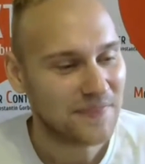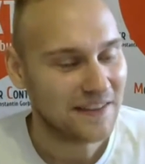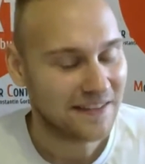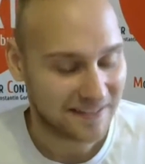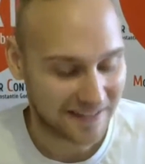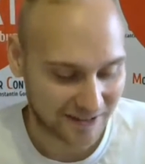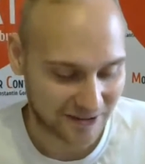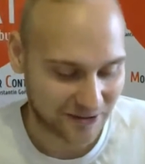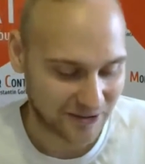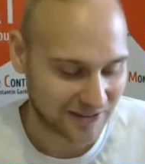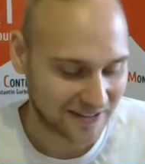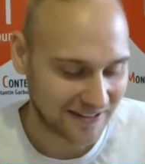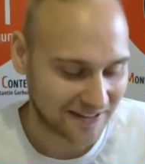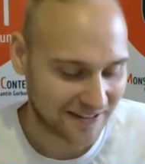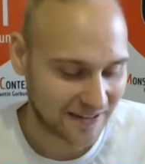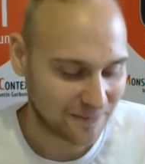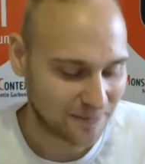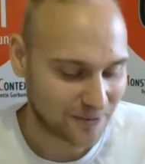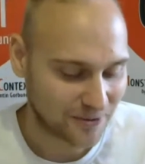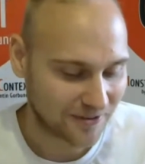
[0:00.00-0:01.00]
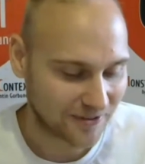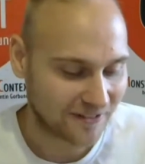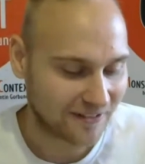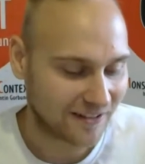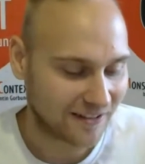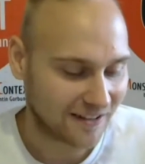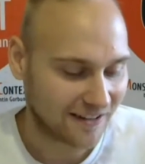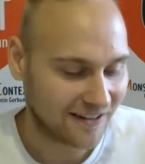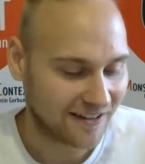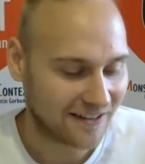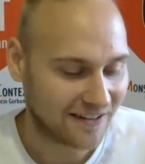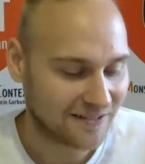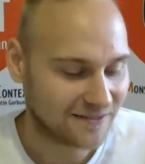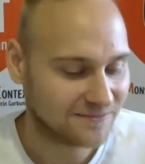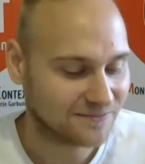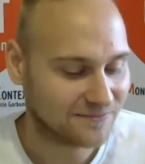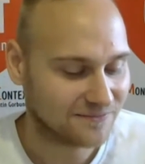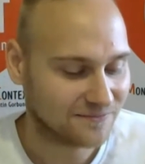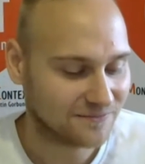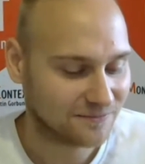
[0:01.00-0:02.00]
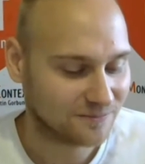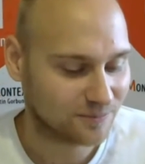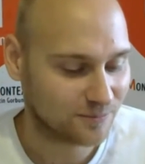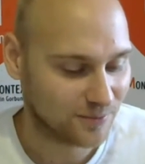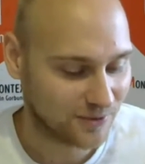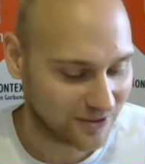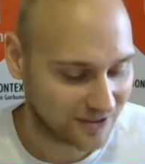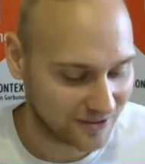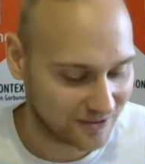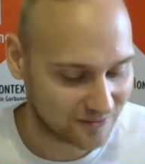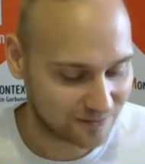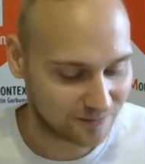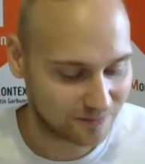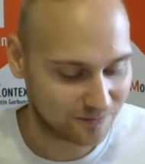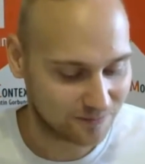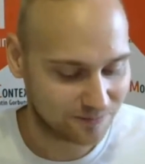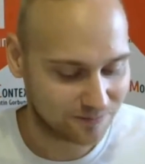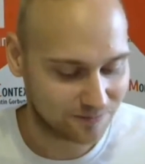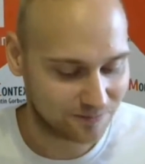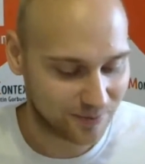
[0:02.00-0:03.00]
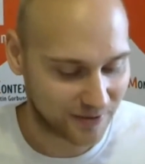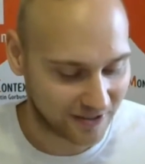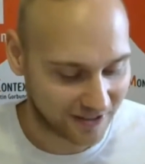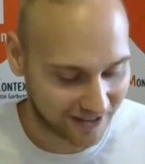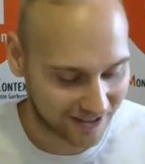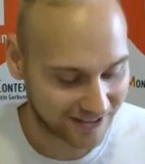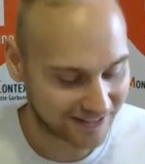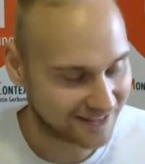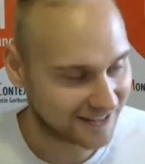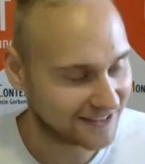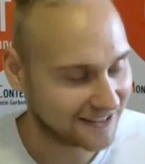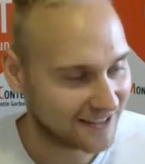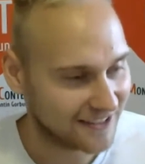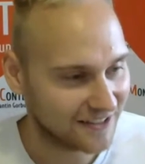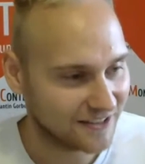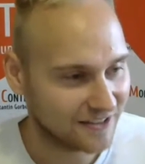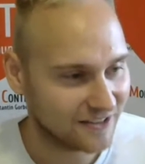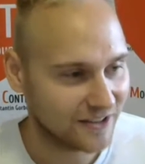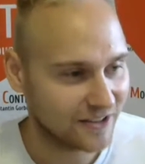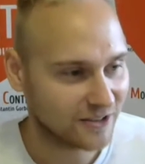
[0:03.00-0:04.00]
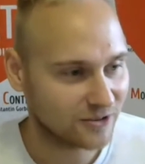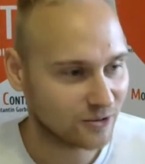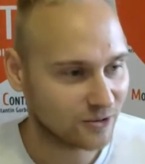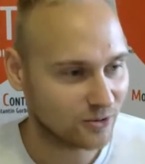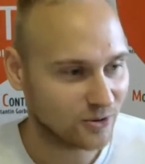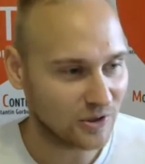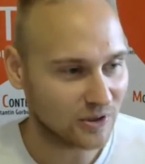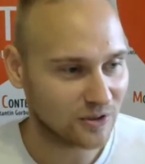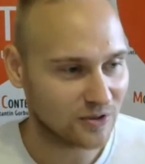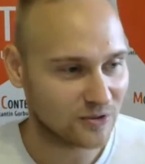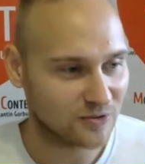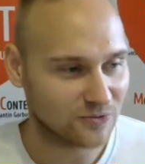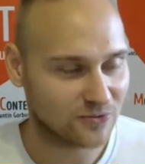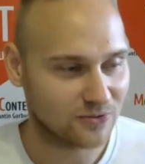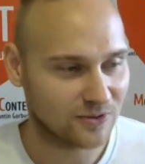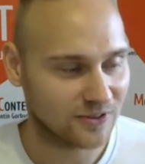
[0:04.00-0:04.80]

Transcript: Так, окей, я понял. А ты приехал на тренинг директологов,